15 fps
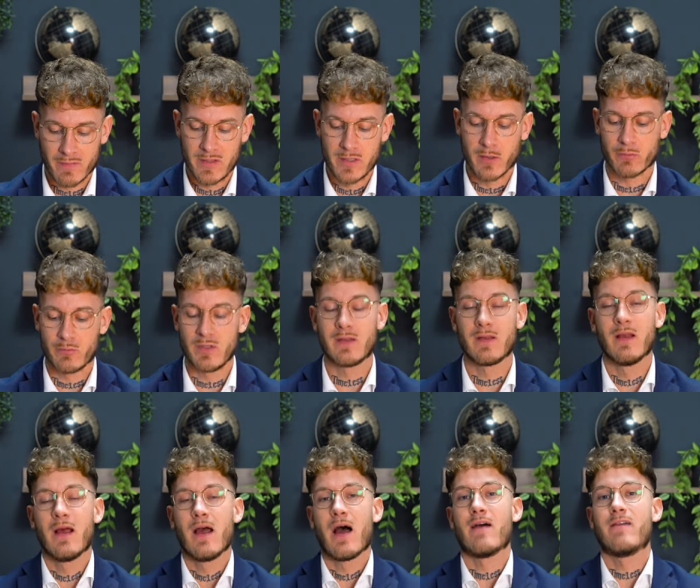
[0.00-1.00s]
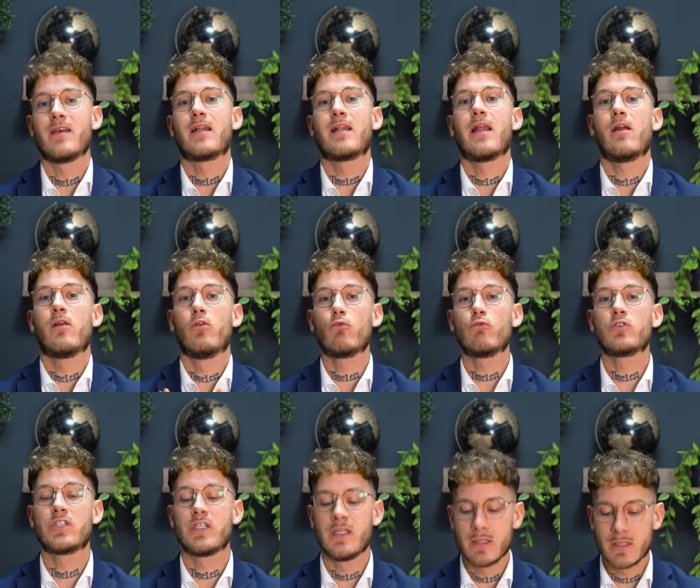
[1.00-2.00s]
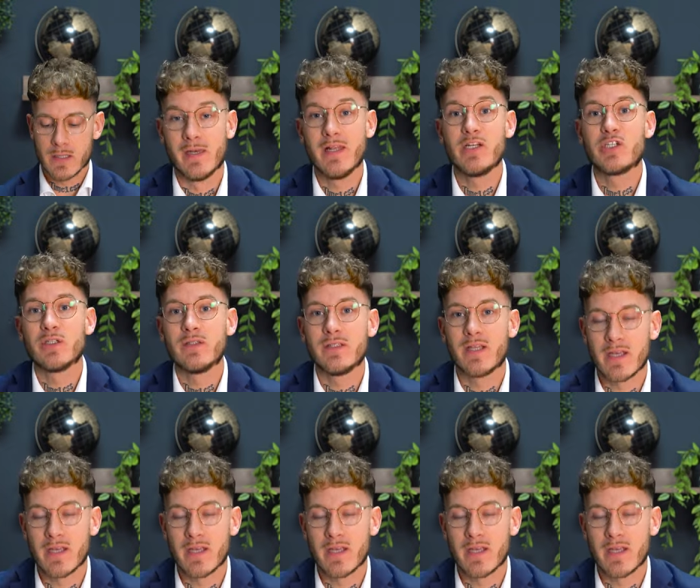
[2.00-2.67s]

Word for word: finir ensuite avec la longine Legend